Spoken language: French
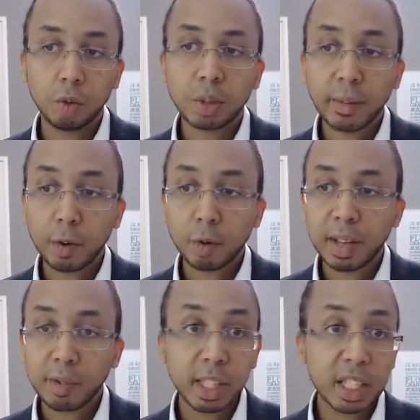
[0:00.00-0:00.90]
nous travaillons
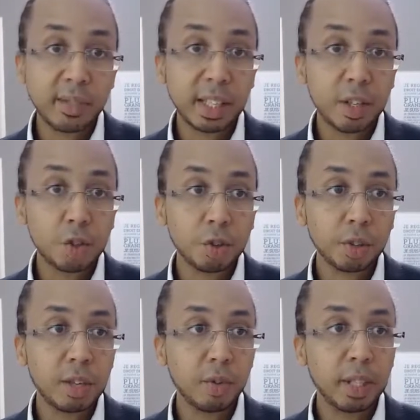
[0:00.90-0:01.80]
davantage avec des gens
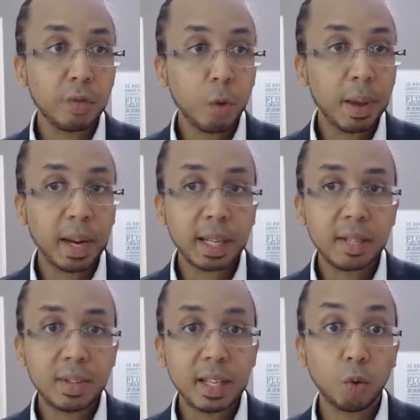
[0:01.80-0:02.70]
qui veulent développer une
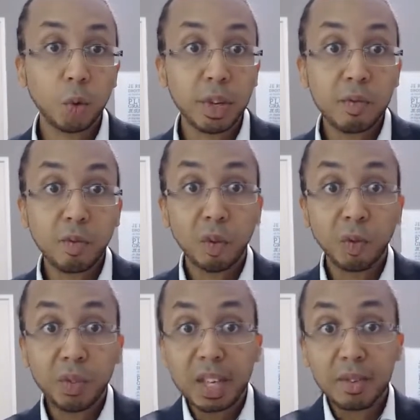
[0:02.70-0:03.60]
activité dont ils vont
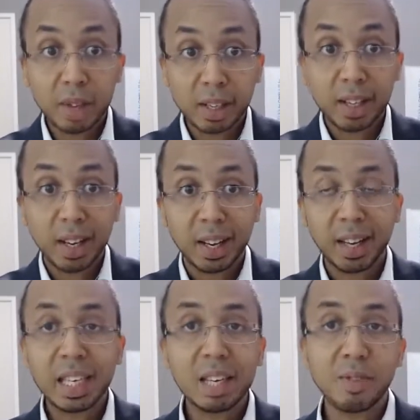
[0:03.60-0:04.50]
vivre
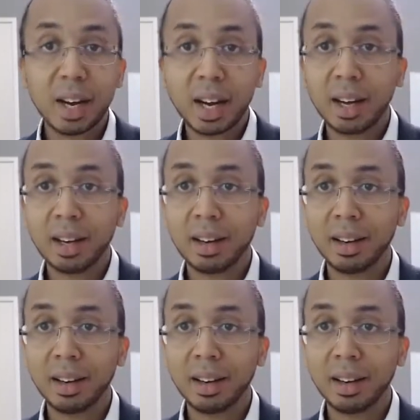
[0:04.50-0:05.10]
et qui va